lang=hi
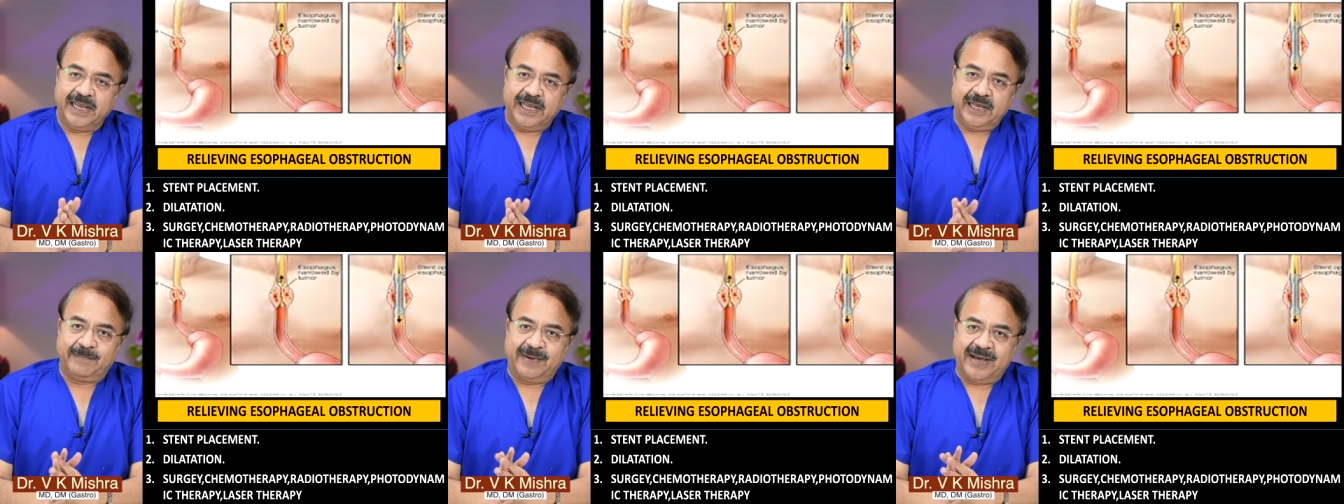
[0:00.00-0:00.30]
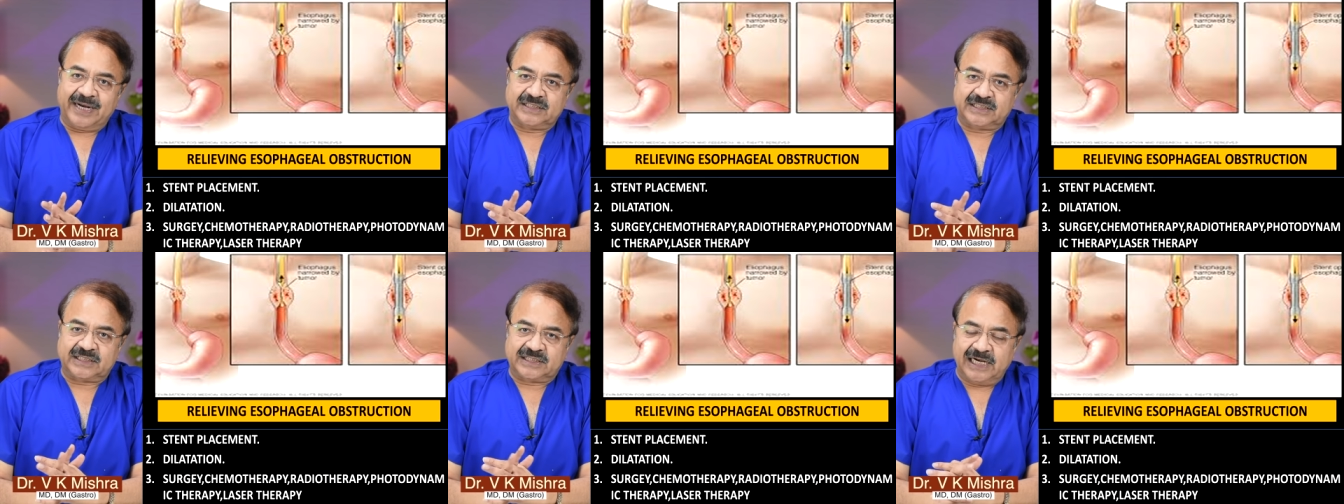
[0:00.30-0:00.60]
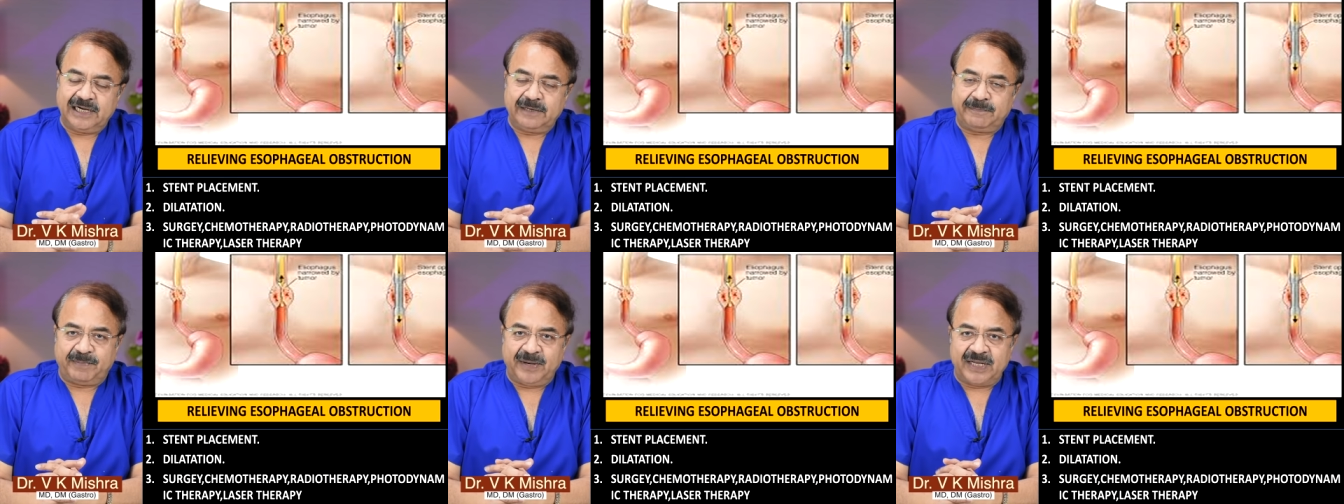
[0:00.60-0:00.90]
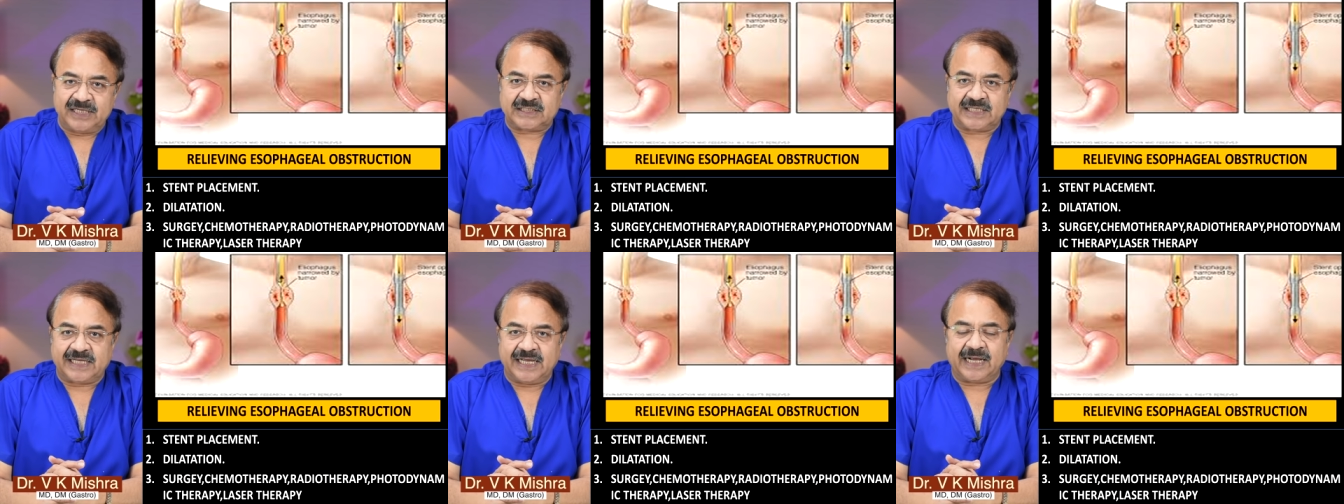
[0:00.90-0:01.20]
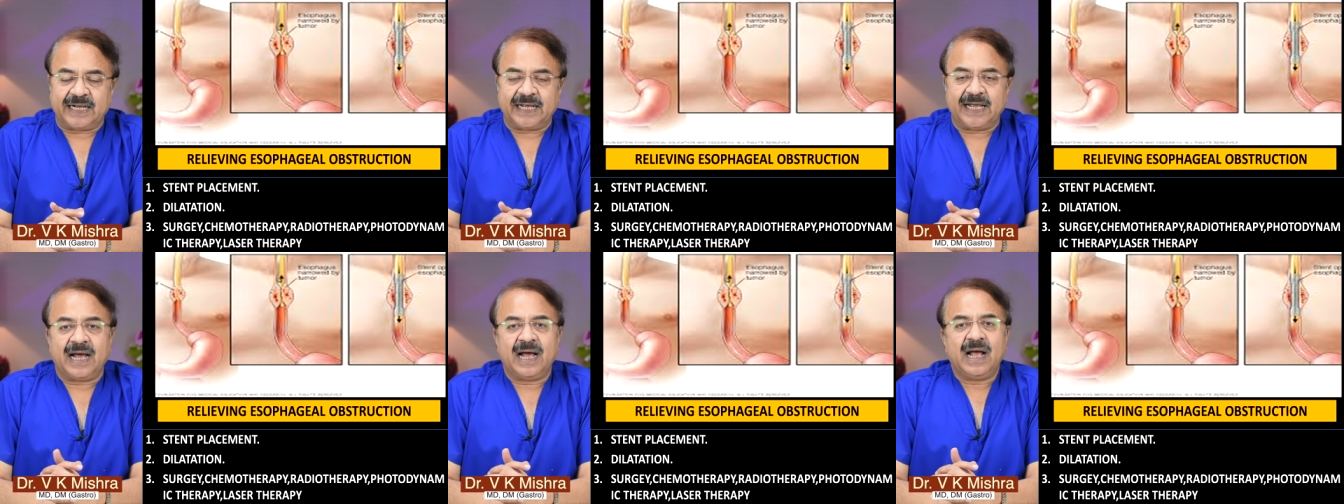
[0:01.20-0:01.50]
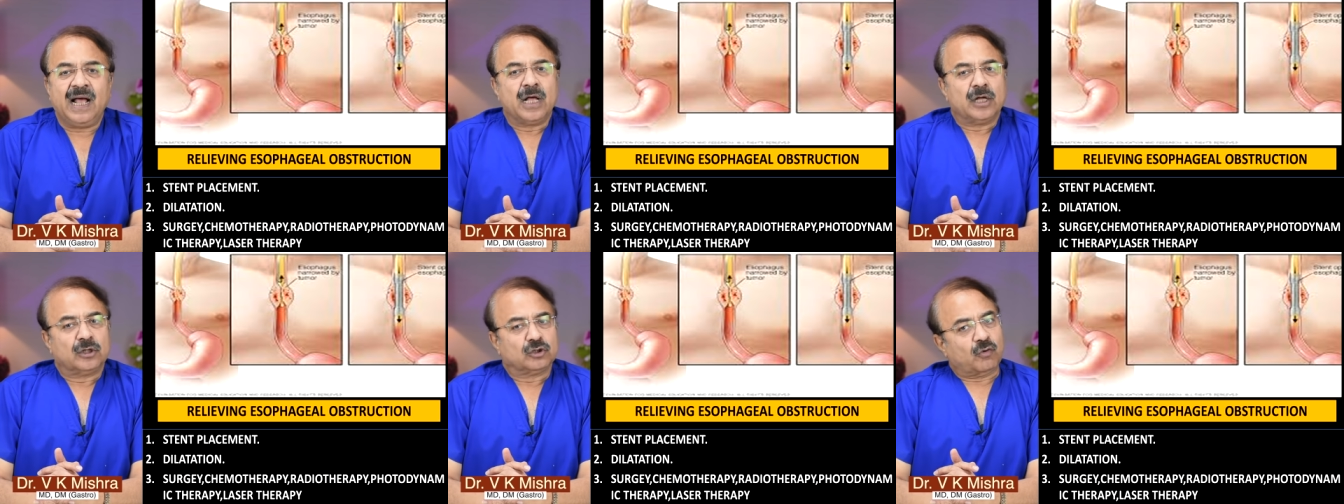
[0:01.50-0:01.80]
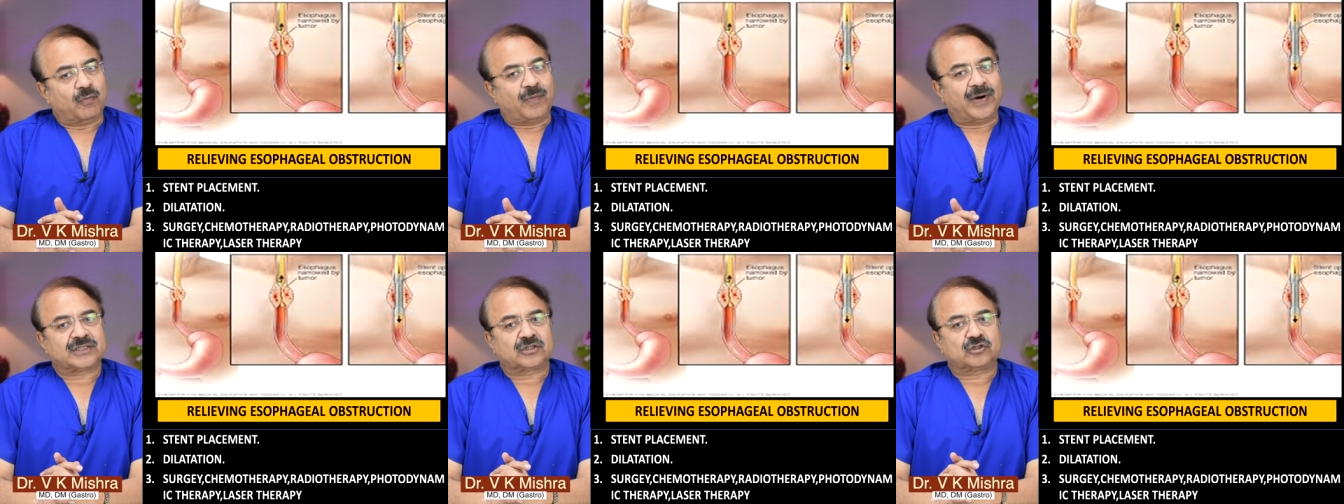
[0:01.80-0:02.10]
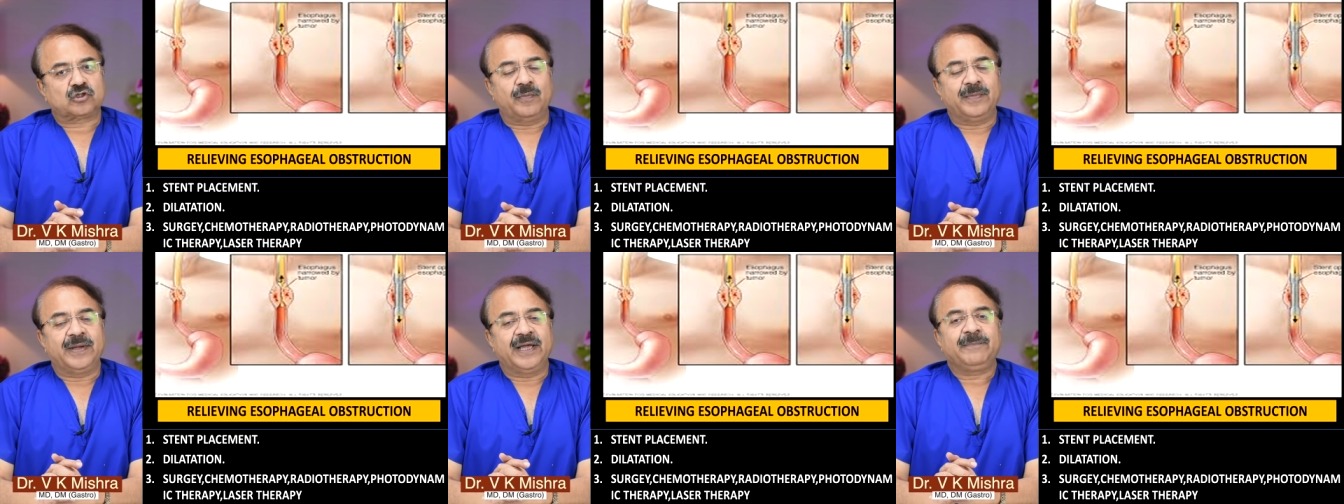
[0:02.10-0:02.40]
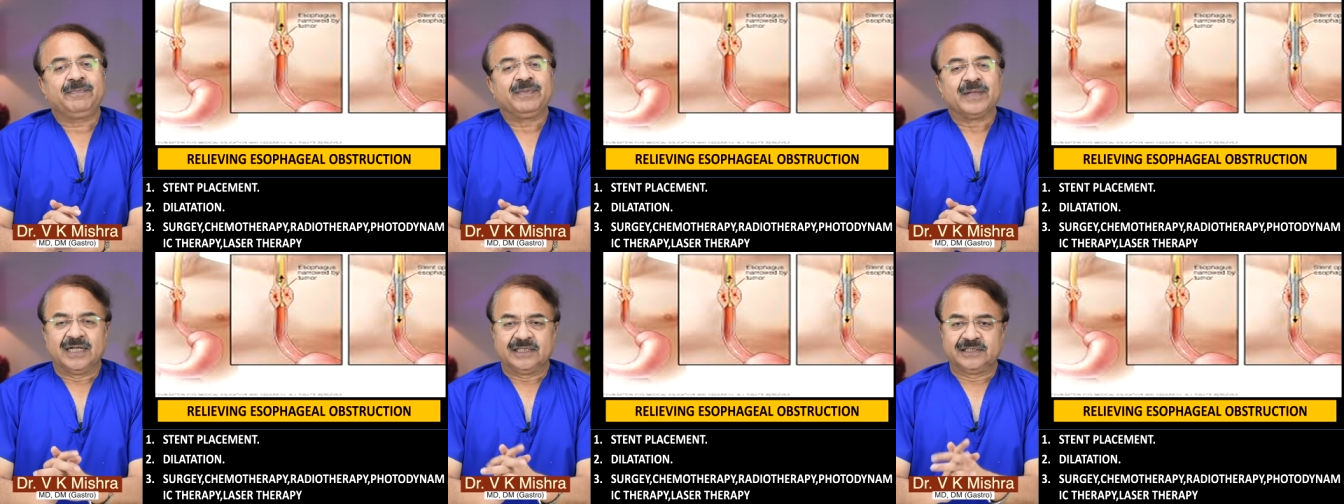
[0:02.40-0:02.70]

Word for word: एक बार स्टेंट प्लेस किया गया तो वास्तव में